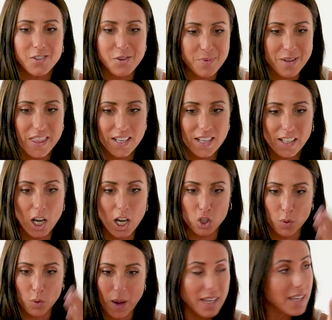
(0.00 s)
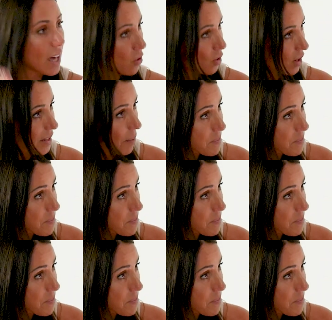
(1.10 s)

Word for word: yo voy a decir ahora que soy maquilladora